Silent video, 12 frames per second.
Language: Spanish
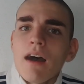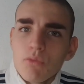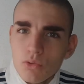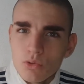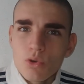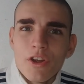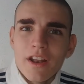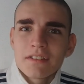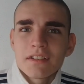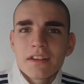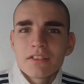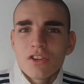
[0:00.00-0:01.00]
a futuro en
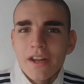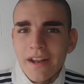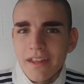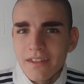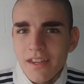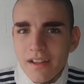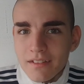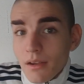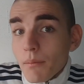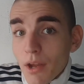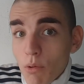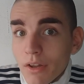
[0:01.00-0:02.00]
la selección argentina
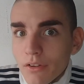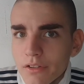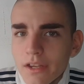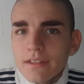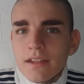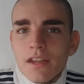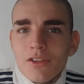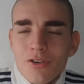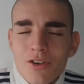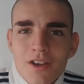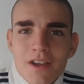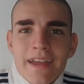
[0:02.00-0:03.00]
siempre y cuando sea
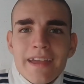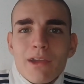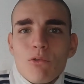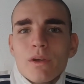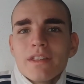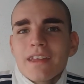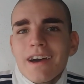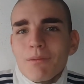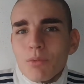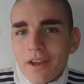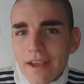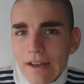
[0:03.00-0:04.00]
tenido en
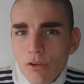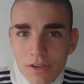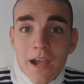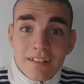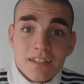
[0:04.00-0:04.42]
cuenta por Scaloni.